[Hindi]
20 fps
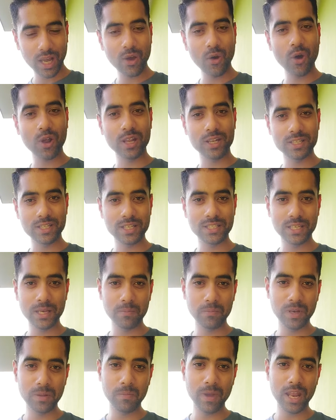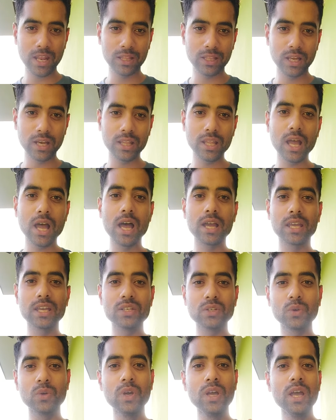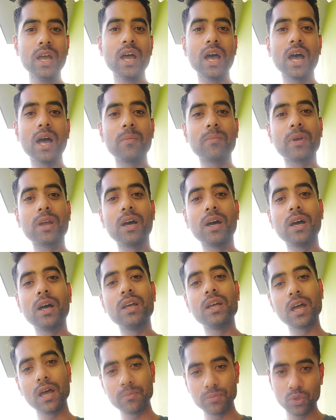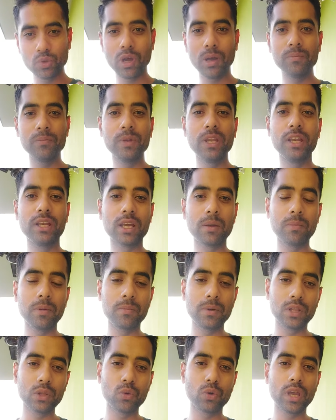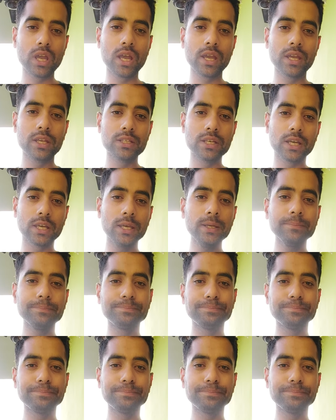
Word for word: और अच्छे से अपनी मेहनत करना आगे जो आपका अब जो आप नीट का पेपर दोगे आगे जाके